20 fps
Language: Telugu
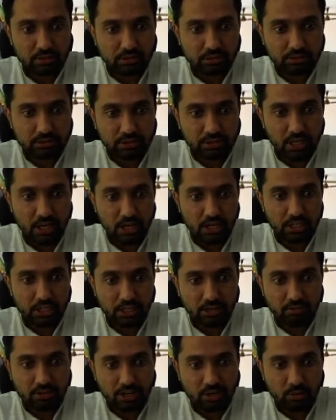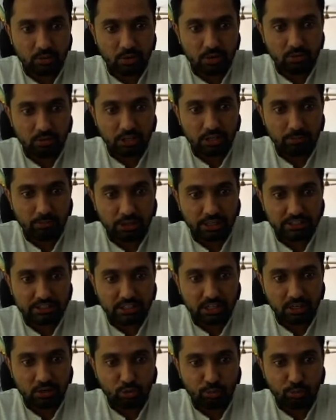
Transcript: స్థానిక వనరులను లేదా పరిసరాలను